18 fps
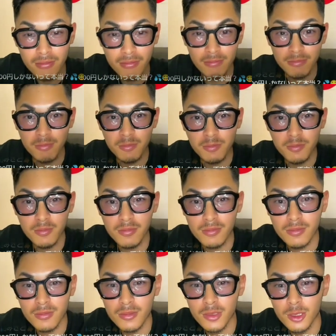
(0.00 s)
ん
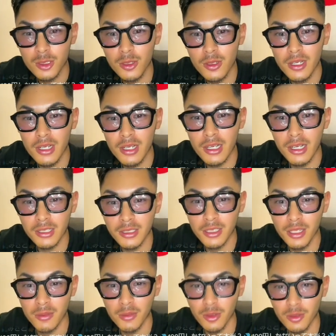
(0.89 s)
それは
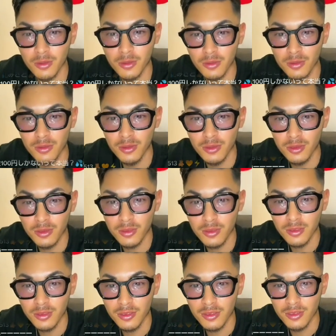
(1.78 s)
ガチかも。
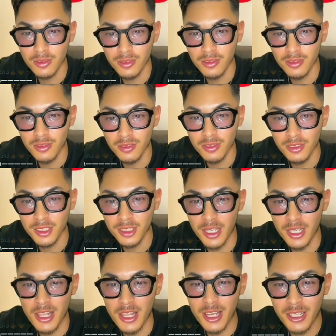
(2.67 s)

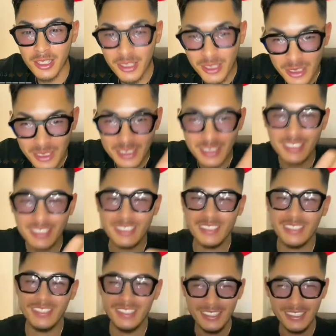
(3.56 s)
しれないっ
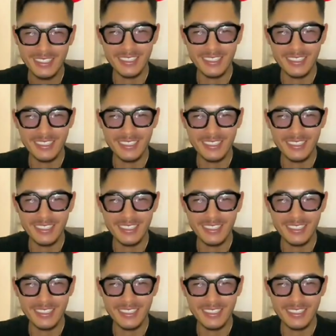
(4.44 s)
す。